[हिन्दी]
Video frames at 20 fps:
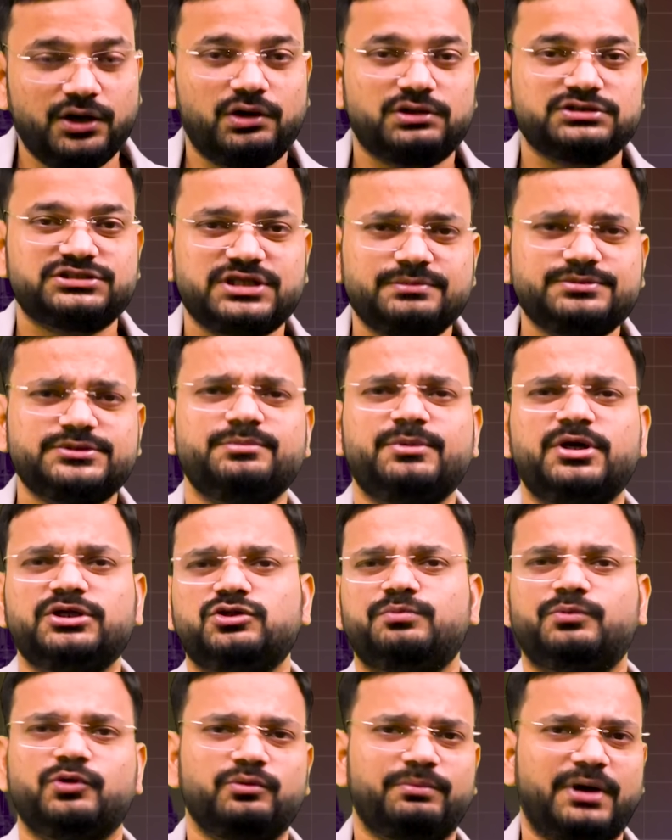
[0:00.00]
और सबसे
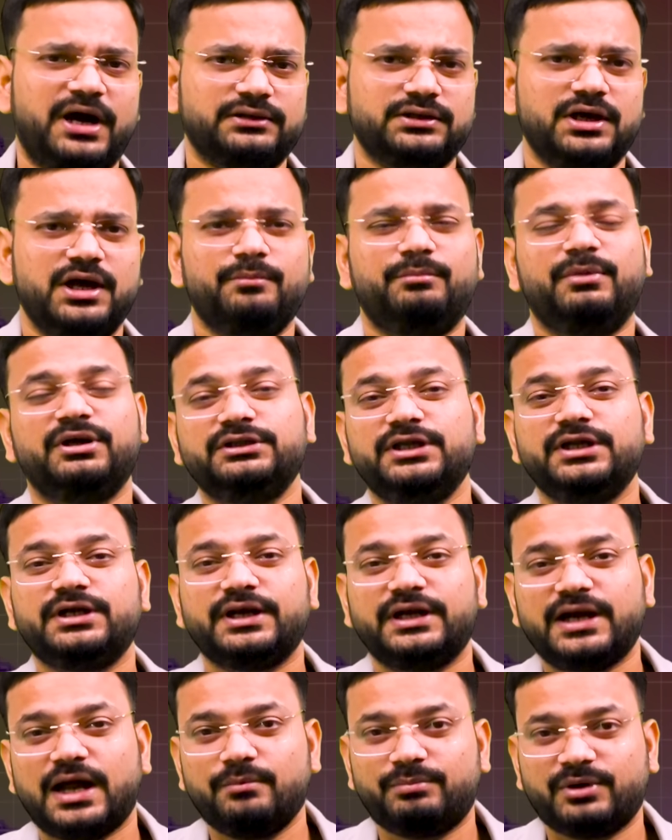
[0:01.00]
महत्वपूर्ण बात मंदिर के
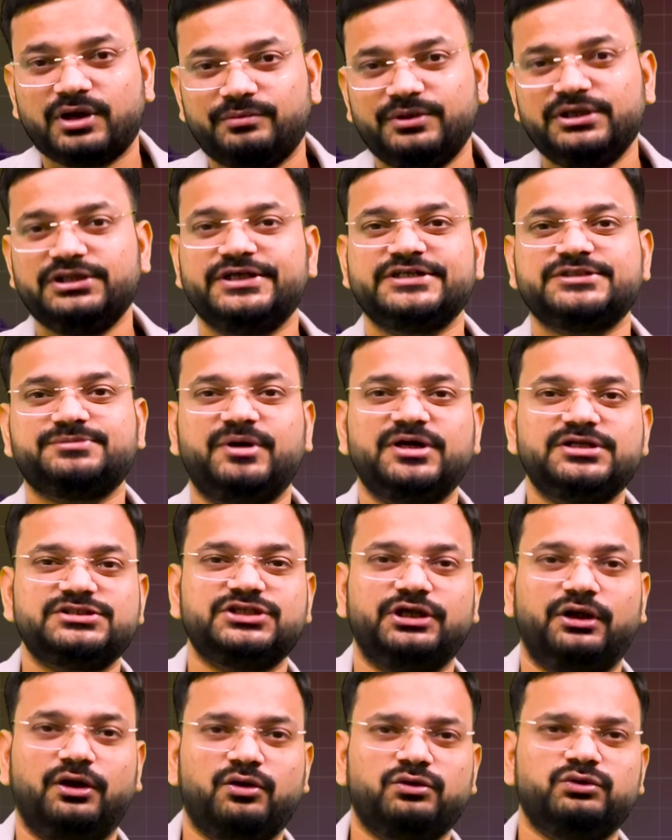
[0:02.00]
नाम पर भी देश भर
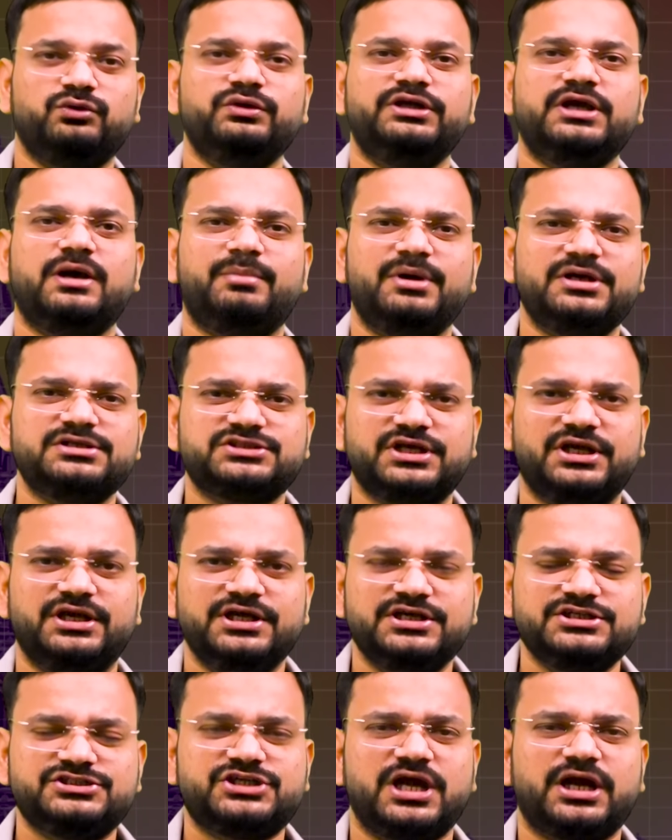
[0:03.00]
से और दुनिया भर से
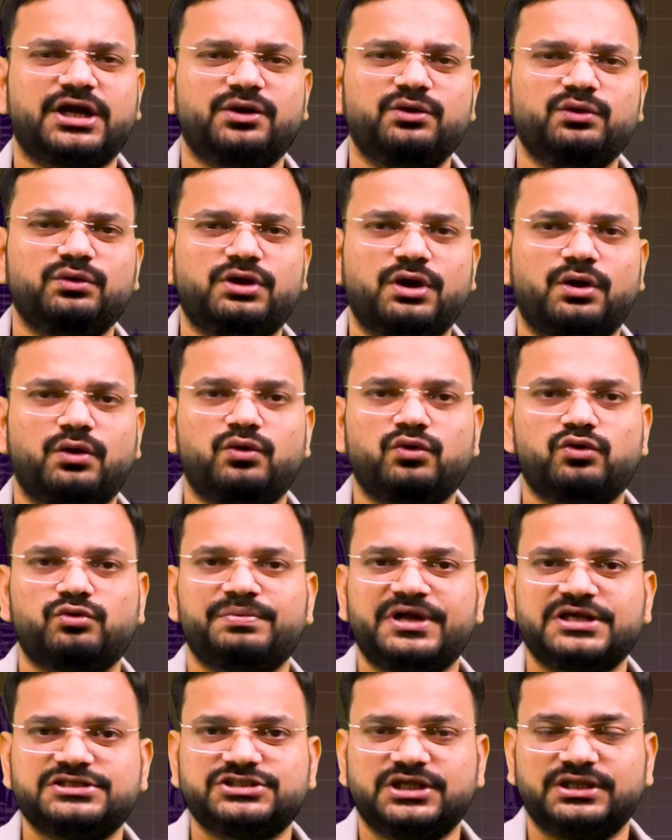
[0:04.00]
सैकड़ों करोड़
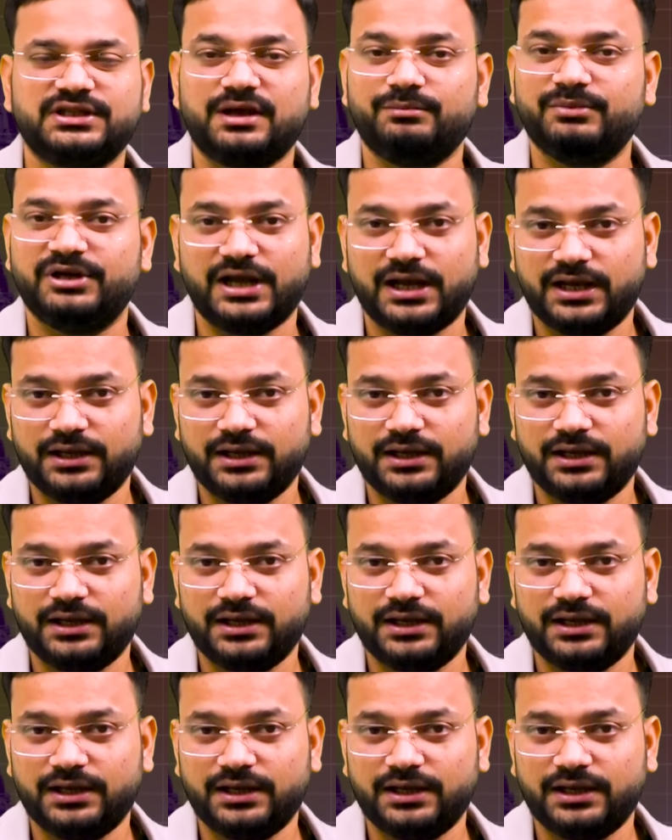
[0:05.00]
रुपया चंदा मिला